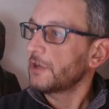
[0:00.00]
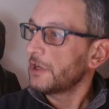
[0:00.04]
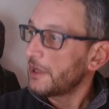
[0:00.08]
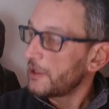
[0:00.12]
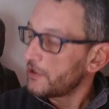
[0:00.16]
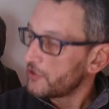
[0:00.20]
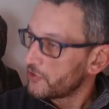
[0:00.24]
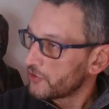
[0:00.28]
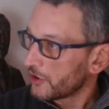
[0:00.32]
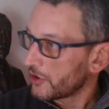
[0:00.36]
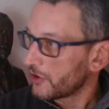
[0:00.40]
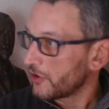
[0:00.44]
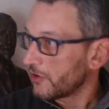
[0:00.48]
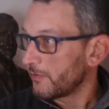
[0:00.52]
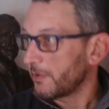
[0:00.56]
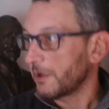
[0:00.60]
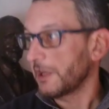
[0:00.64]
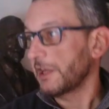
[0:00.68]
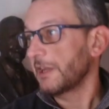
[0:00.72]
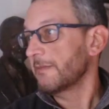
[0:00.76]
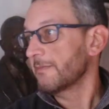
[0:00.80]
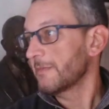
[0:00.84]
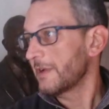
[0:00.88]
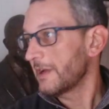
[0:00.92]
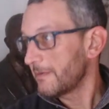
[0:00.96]
il giorno
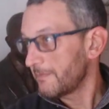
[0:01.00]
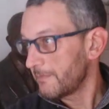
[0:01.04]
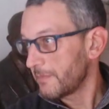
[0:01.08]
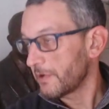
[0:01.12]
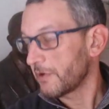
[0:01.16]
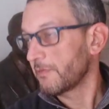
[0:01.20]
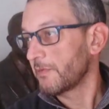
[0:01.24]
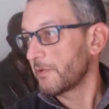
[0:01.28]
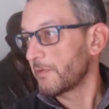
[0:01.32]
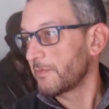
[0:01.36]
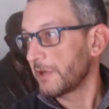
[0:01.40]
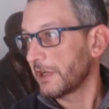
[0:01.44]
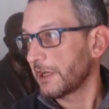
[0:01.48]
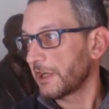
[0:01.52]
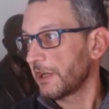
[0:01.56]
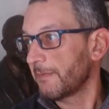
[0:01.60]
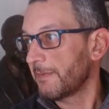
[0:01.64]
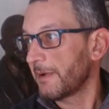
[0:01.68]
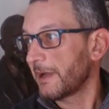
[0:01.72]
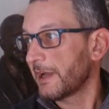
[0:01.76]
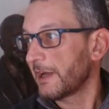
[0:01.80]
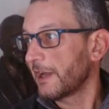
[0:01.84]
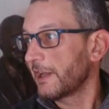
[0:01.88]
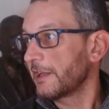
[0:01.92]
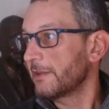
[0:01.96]
prima, proprio perché
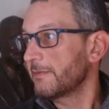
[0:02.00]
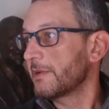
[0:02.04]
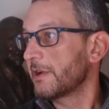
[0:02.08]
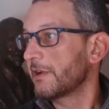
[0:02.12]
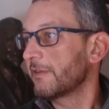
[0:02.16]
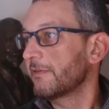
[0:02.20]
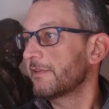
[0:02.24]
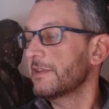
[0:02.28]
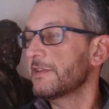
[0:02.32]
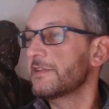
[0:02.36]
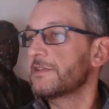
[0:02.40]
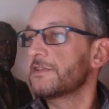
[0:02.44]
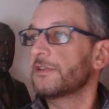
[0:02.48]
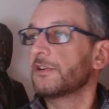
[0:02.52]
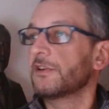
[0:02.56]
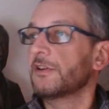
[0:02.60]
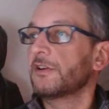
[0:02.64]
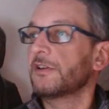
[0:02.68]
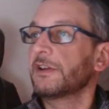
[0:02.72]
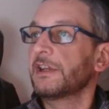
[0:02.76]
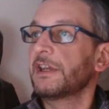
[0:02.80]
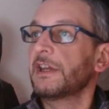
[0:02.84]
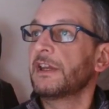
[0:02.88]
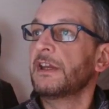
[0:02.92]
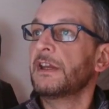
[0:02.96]
parla di
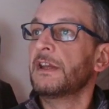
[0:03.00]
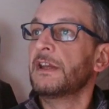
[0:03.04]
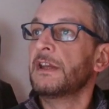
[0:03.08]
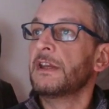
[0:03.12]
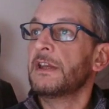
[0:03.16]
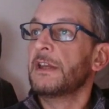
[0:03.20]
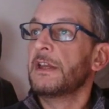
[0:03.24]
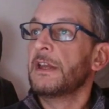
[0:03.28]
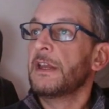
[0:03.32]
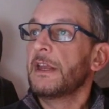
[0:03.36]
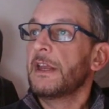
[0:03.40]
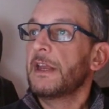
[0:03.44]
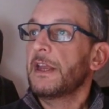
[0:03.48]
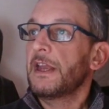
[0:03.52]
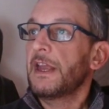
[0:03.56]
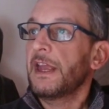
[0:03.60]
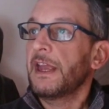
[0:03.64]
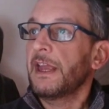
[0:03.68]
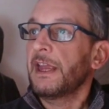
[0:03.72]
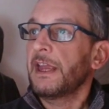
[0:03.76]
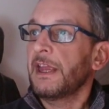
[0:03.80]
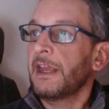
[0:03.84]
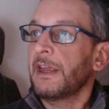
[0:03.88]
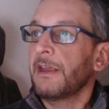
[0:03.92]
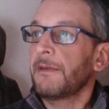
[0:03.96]
prevenzione,
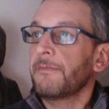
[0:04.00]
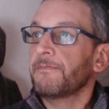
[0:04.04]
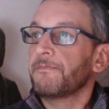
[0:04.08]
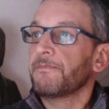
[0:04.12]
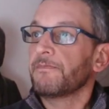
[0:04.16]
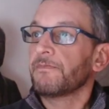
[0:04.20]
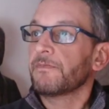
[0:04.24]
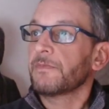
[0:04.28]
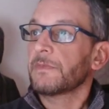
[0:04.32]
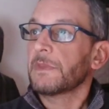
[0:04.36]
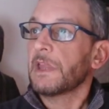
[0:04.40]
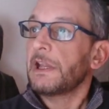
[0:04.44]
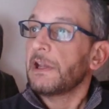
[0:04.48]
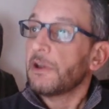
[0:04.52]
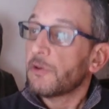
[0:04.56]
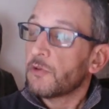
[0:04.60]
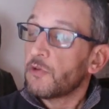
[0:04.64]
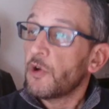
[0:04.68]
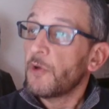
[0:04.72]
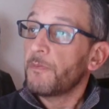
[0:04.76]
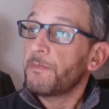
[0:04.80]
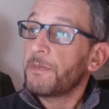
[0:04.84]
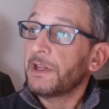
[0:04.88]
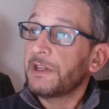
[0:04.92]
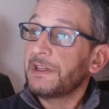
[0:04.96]
e, il cui
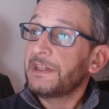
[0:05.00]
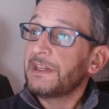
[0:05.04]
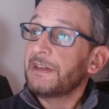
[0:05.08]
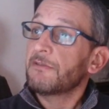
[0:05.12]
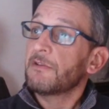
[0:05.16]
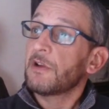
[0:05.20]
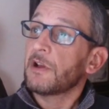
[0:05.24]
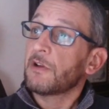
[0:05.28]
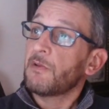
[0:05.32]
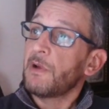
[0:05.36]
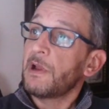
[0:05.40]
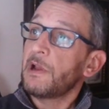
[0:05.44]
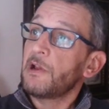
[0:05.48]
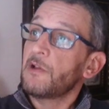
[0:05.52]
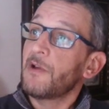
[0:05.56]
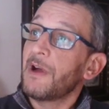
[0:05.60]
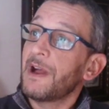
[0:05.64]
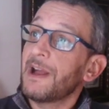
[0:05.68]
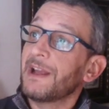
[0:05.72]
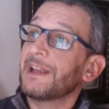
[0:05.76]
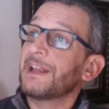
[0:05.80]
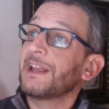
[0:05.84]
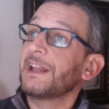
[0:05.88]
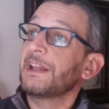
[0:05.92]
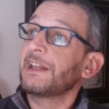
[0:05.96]
obiettivo è quello
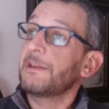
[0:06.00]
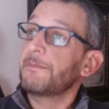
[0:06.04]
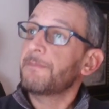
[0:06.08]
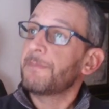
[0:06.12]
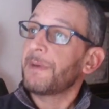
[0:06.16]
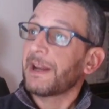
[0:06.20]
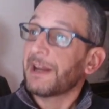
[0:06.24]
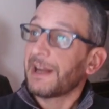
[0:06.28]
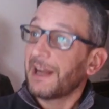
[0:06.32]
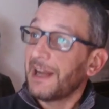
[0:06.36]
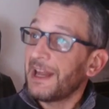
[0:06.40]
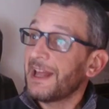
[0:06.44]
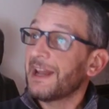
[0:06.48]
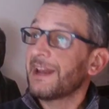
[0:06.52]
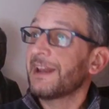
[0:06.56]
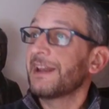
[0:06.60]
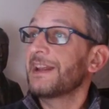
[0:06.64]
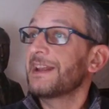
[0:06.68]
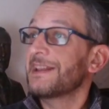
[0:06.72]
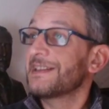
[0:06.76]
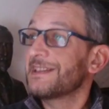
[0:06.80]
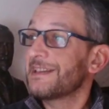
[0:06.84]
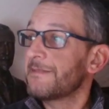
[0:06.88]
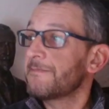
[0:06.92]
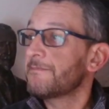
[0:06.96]
anche di parlarne
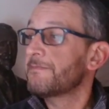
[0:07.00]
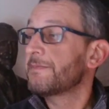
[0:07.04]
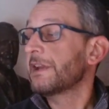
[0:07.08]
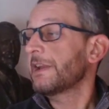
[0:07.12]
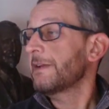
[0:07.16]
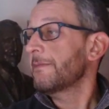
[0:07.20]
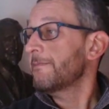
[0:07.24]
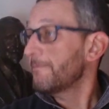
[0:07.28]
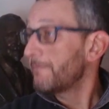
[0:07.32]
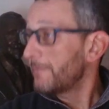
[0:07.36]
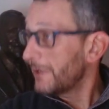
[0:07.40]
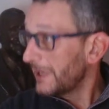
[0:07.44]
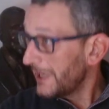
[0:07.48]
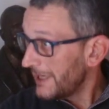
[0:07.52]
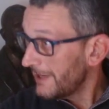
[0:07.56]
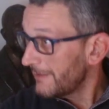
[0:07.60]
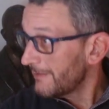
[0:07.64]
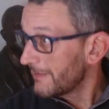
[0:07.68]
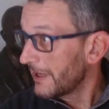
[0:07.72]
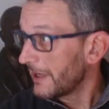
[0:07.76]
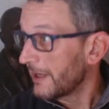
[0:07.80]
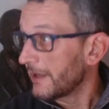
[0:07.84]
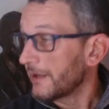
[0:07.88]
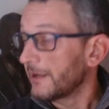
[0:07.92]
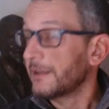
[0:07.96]
sempre
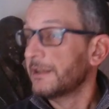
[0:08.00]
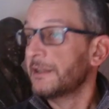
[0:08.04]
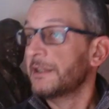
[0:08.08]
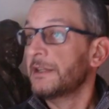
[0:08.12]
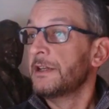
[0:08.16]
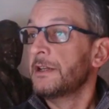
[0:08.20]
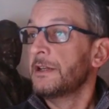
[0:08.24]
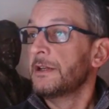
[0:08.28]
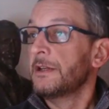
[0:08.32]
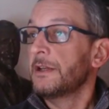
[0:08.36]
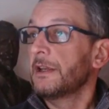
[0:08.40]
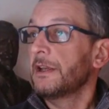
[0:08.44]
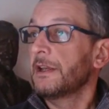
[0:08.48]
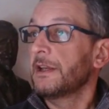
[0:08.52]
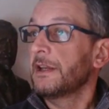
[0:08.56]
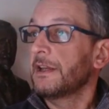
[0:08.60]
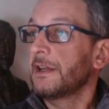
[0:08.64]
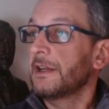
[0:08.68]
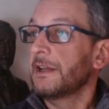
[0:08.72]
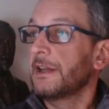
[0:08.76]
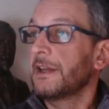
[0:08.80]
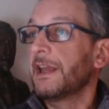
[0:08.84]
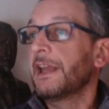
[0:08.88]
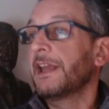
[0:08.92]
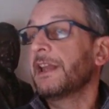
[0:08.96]
prima
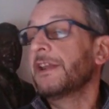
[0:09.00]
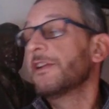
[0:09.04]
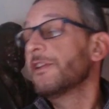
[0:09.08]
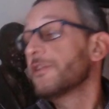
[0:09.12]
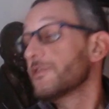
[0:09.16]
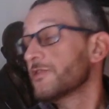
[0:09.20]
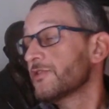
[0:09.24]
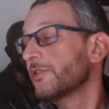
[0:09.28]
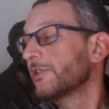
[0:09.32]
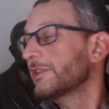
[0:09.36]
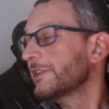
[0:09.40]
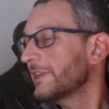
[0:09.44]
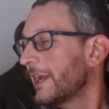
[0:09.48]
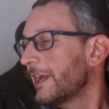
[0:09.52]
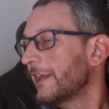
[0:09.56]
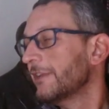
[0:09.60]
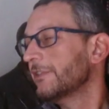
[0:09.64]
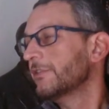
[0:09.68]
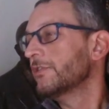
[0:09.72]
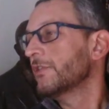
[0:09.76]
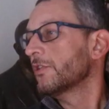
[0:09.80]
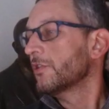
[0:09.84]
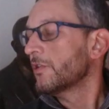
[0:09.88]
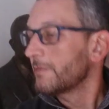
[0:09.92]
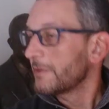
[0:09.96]
eh, e non
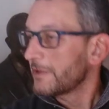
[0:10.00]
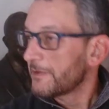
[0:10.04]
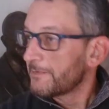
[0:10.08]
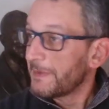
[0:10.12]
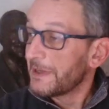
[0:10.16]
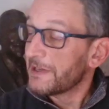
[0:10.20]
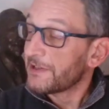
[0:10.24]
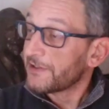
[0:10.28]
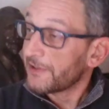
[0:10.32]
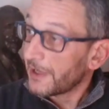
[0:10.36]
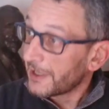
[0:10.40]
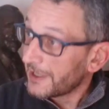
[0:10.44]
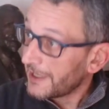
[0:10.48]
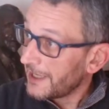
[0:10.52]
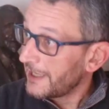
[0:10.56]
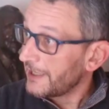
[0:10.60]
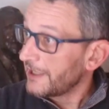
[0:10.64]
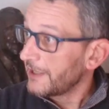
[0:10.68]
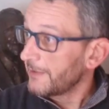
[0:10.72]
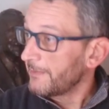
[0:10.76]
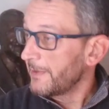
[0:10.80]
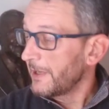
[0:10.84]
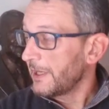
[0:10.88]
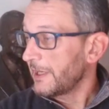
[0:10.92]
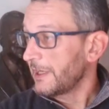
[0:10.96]
soltanto, come spesso accade
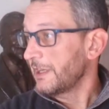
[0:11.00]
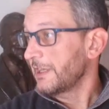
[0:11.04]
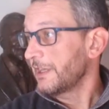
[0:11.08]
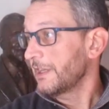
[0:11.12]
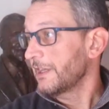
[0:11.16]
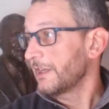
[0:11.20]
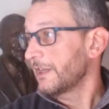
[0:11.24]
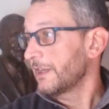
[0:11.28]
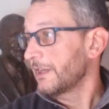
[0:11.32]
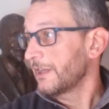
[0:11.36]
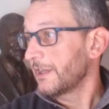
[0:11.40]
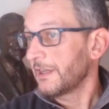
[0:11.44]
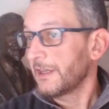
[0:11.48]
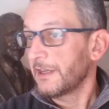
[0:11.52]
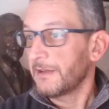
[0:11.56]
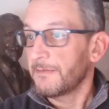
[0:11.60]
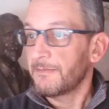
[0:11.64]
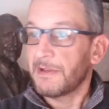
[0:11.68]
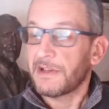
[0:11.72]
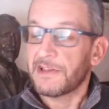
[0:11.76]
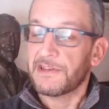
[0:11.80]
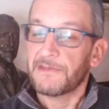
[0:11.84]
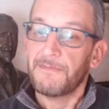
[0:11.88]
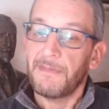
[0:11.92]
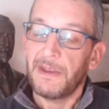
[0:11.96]
per i eh,
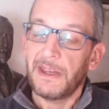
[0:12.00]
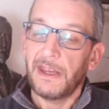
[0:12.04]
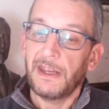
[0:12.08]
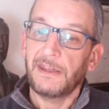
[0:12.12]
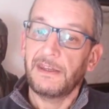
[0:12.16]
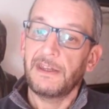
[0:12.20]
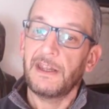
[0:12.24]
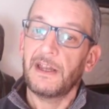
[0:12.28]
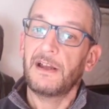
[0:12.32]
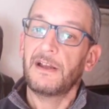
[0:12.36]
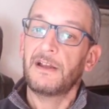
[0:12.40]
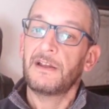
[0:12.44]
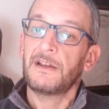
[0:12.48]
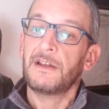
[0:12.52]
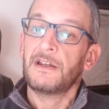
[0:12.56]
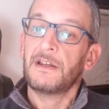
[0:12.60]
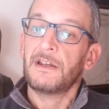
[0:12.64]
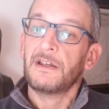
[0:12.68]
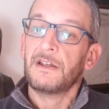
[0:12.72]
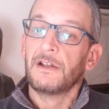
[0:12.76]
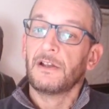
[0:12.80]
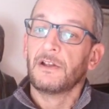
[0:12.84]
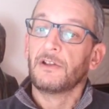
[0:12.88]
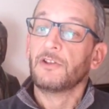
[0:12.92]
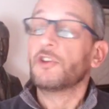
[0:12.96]
mass media,
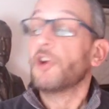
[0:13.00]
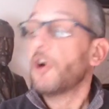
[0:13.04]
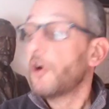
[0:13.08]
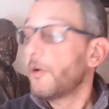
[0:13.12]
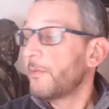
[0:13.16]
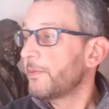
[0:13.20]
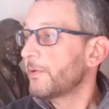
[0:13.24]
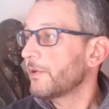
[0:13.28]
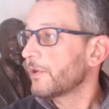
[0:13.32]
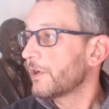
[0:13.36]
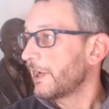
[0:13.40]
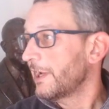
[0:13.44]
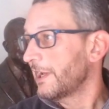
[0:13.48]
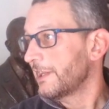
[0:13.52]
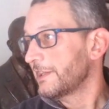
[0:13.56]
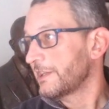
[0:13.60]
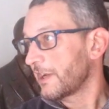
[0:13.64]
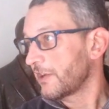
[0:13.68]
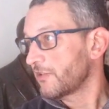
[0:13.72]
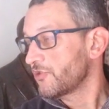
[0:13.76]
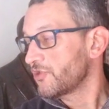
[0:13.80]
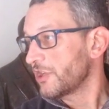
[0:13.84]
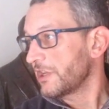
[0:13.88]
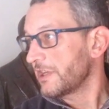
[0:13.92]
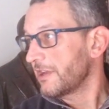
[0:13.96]
dopo che le
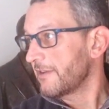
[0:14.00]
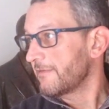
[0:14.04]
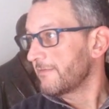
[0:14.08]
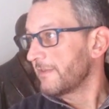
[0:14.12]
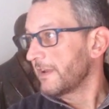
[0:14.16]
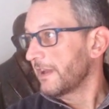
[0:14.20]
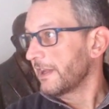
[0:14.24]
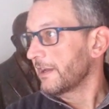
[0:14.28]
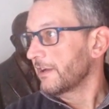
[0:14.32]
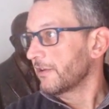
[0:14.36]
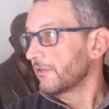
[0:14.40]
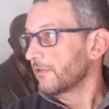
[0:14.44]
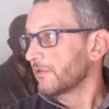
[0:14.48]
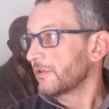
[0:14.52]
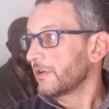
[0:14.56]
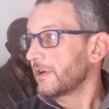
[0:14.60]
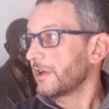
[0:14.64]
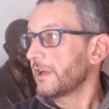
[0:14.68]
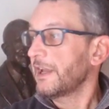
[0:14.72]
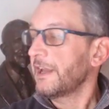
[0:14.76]
tragedie avvengono. È